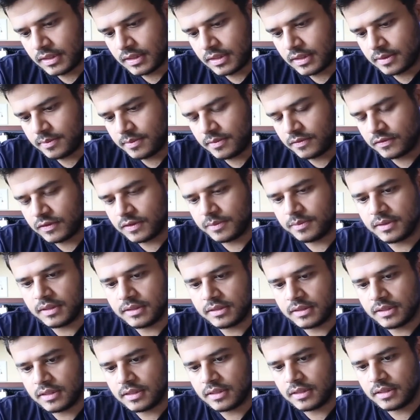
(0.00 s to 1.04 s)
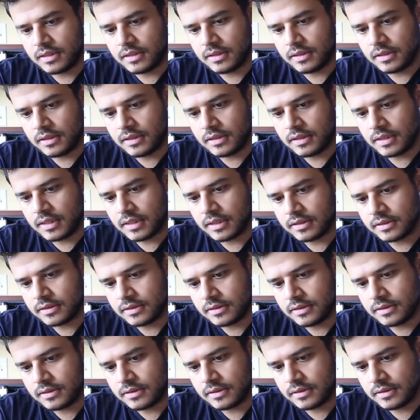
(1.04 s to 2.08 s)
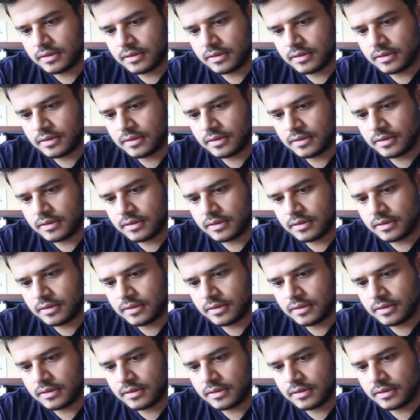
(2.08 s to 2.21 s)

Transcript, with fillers: كذا ما زبطت إذا هي عكس